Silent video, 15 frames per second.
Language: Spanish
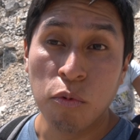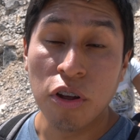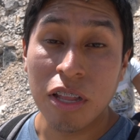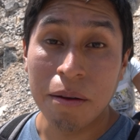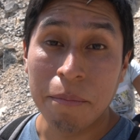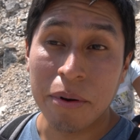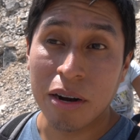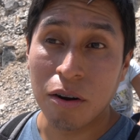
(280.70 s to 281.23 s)
muy
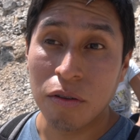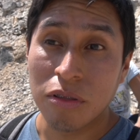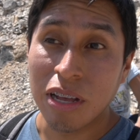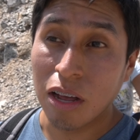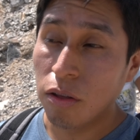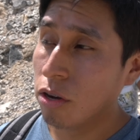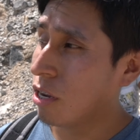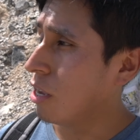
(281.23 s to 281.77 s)
temprano
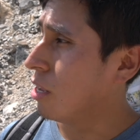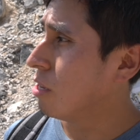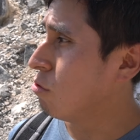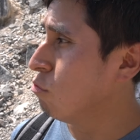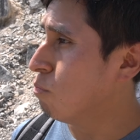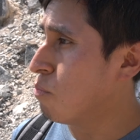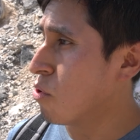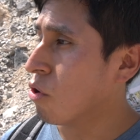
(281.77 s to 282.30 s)
dado que
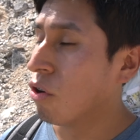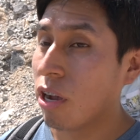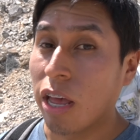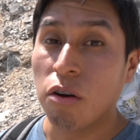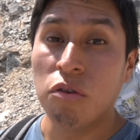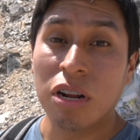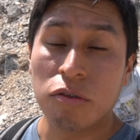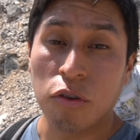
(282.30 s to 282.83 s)
supongo que
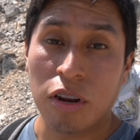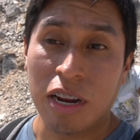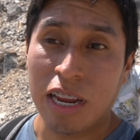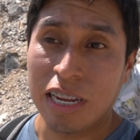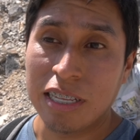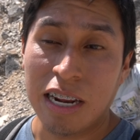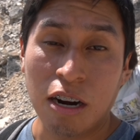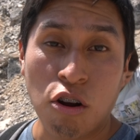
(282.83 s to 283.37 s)
en unas horas
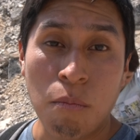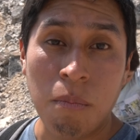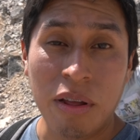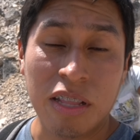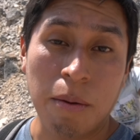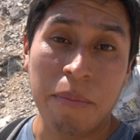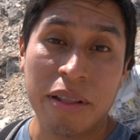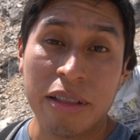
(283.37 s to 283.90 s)
ya estará
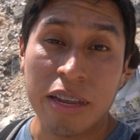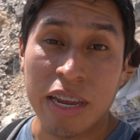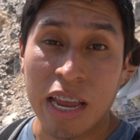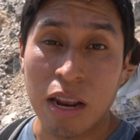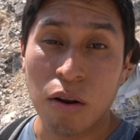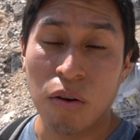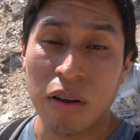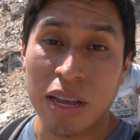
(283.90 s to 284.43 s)
completamente
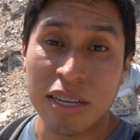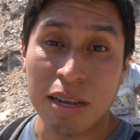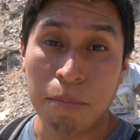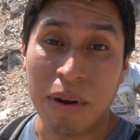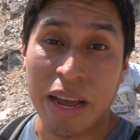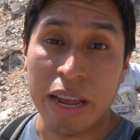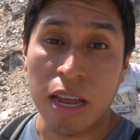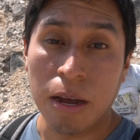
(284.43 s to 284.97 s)
lleno esa
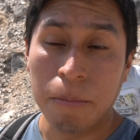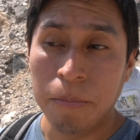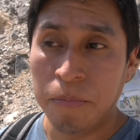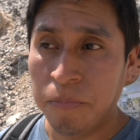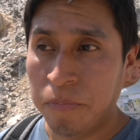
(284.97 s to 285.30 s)
playa.